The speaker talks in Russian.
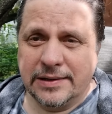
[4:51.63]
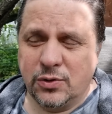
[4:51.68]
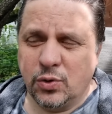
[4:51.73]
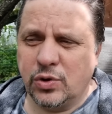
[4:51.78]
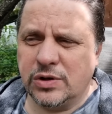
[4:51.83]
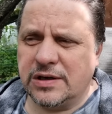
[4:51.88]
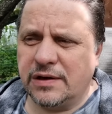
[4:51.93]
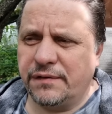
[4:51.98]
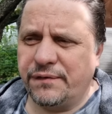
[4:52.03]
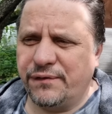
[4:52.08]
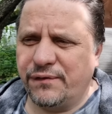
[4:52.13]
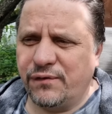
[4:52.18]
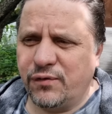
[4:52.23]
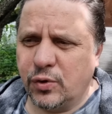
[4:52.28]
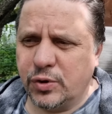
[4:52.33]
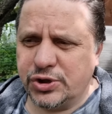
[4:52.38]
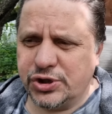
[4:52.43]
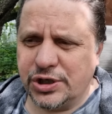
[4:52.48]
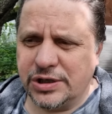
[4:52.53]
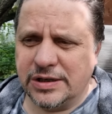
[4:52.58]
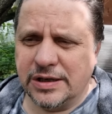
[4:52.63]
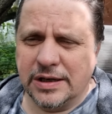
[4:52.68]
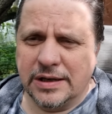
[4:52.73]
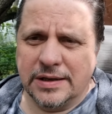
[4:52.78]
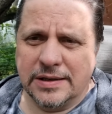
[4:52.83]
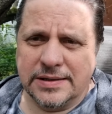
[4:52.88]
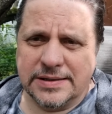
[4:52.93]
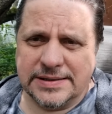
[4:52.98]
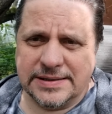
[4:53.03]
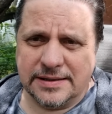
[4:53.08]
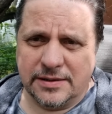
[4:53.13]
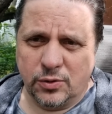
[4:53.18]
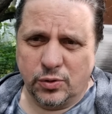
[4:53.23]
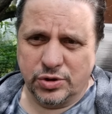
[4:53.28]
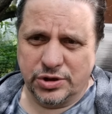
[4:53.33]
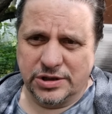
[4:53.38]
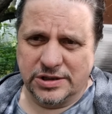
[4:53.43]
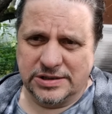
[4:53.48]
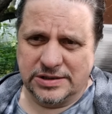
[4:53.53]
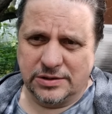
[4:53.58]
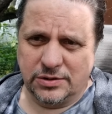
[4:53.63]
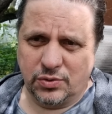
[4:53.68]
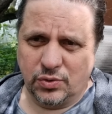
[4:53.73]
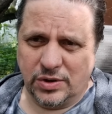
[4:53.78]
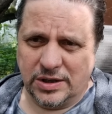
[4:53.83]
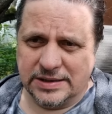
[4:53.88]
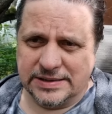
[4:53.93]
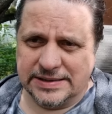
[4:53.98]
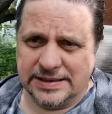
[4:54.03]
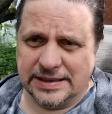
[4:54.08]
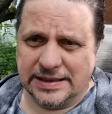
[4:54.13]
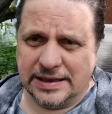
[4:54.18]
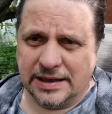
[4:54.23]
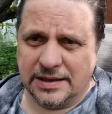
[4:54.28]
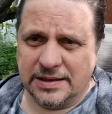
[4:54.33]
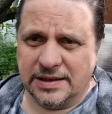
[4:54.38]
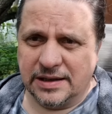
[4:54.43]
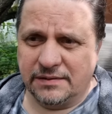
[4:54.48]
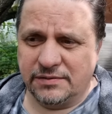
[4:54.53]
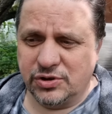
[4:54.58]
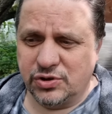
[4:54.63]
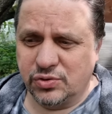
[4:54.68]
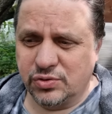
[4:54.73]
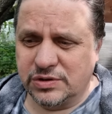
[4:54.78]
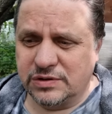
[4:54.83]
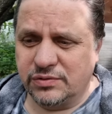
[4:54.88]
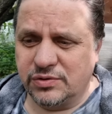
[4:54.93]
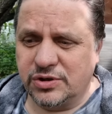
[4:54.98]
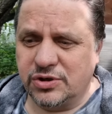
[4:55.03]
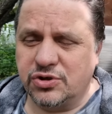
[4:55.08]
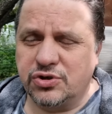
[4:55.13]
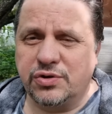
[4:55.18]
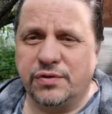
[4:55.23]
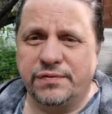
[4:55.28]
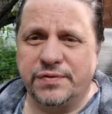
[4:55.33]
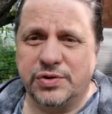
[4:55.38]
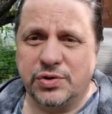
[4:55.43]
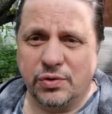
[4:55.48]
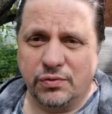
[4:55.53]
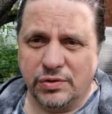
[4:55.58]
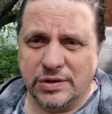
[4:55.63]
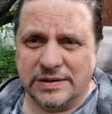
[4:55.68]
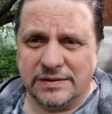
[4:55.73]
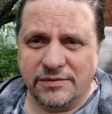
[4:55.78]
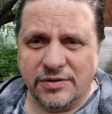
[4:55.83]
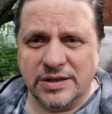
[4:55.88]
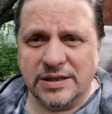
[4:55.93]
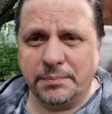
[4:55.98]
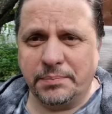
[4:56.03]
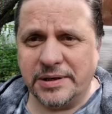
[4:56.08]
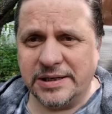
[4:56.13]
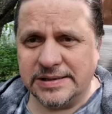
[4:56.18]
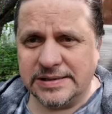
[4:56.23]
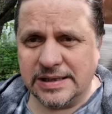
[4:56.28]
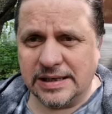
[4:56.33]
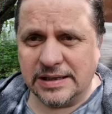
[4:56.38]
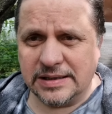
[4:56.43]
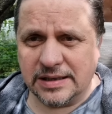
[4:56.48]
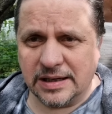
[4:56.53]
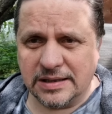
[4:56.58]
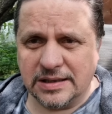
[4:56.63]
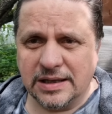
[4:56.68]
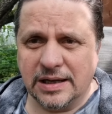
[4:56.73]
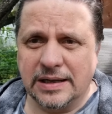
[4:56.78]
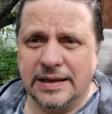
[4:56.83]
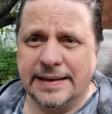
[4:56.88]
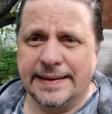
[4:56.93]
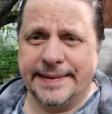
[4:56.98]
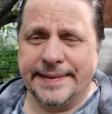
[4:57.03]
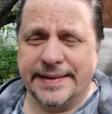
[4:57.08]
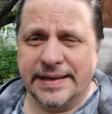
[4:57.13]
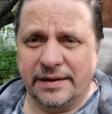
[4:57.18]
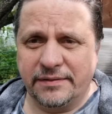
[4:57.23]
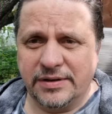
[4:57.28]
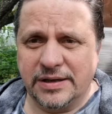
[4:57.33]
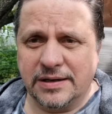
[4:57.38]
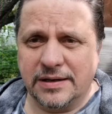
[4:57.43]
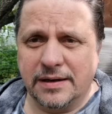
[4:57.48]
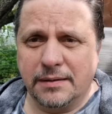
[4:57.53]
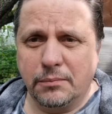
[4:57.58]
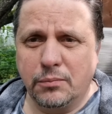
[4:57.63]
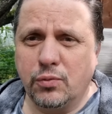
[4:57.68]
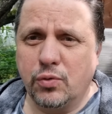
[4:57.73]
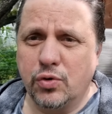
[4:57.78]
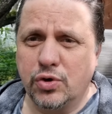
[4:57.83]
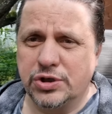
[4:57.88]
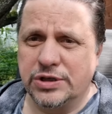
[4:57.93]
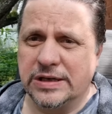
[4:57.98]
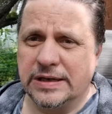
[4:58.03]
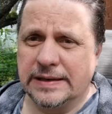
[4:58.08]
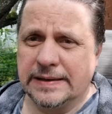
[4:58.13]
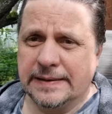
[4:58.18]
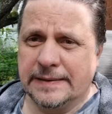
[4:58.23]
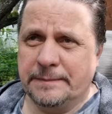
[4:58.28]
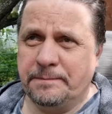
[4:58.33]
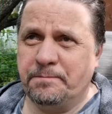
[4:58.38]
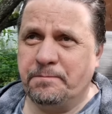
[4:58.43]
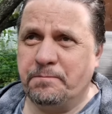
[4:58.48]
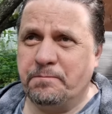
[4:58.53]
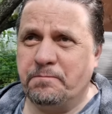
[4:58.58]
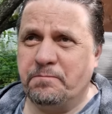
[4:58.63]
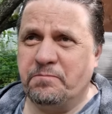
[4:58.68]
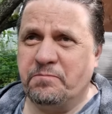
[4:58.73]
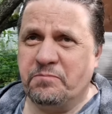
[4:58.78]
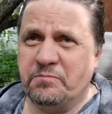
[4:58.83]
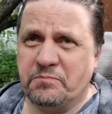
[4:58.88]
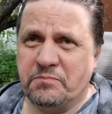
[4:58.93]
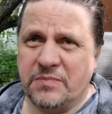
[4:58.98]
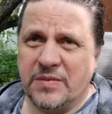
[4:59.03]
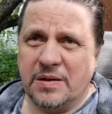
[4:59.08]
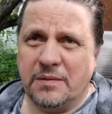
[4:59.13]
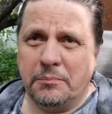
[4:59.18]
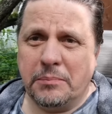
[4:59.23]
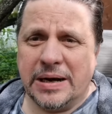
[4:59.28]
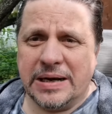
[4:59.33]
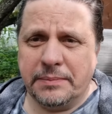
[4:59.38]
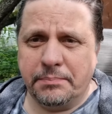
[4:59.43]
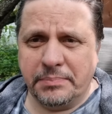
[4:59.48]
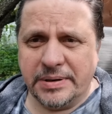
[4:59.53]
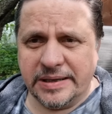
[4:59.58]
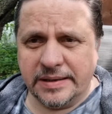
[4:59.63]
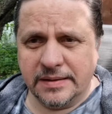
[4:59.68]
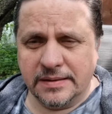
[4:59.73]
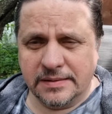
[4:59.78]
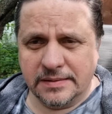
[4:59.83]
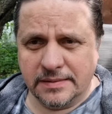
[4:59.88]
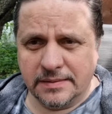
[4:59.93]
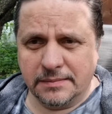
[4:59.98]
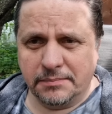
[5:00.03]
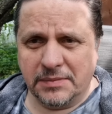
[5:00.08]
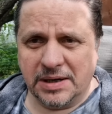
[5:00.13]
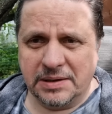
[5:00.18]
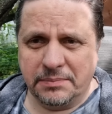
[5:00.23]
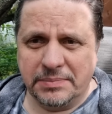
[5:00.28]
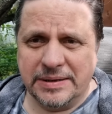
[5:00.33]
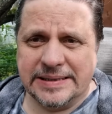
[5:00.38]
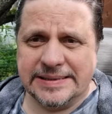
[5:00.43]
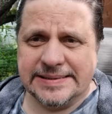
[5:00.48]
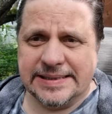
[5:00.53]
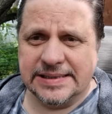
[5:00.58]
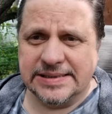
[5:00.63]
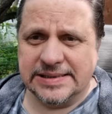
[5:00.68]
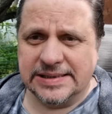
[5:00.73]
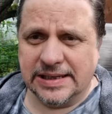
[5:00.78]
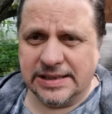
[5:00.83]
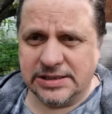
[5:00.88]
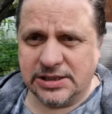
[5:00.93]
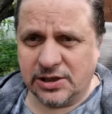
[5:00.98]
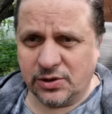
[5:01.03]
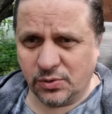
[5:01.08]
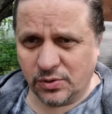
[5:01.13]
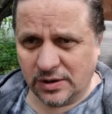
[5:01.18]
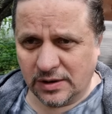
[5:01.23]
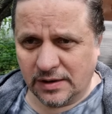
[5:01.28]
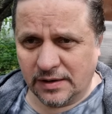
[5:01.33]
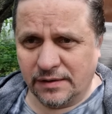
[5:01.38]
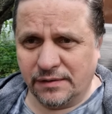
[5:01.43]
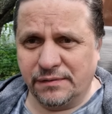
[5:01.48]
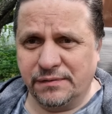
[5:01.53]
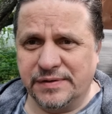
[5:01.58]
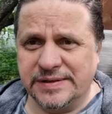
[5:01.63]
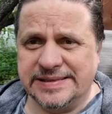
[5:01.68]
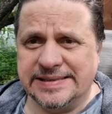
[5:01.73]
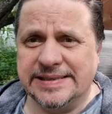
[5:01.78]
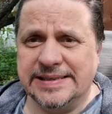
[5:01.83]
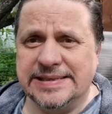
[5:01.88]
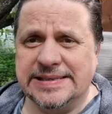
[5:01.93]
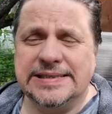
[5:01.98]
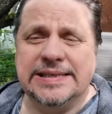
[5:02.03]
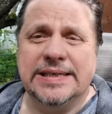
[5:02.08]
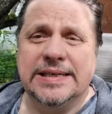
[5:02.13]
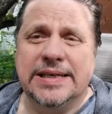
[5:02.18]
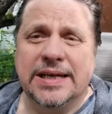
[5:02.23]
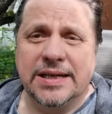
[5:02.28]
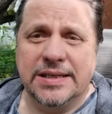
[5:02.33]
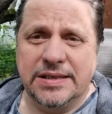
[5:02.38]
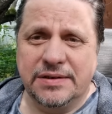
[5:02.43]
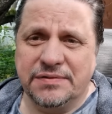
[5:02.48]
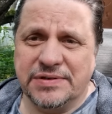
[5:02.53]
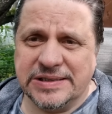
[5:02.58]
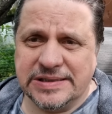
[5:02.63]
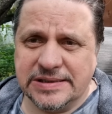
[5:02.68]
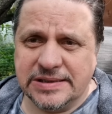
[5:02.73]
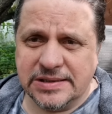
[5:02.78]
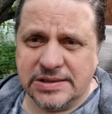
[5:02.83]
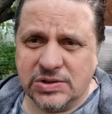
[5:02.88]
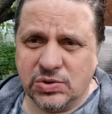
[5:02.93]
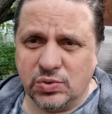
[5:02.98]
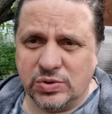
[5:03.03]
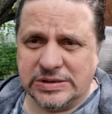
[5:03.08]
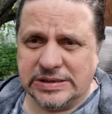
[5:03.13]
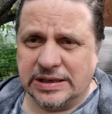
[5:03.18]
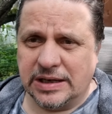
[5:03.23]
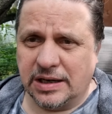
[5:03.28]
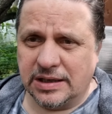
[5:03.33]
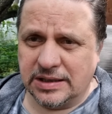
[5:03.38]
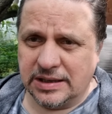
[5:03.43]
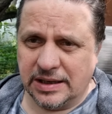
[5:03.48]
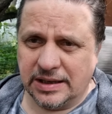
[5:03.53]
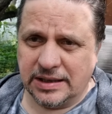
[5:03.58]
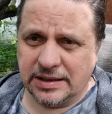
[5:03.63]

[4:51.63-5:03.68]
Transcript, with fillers: Только в очень сложных ситуациях, когда вы чувствуете, что все, вот вы на пределе, тогда, наверное, можно мольбы, мольбы к Создателю вознести. И они вознесутся, когда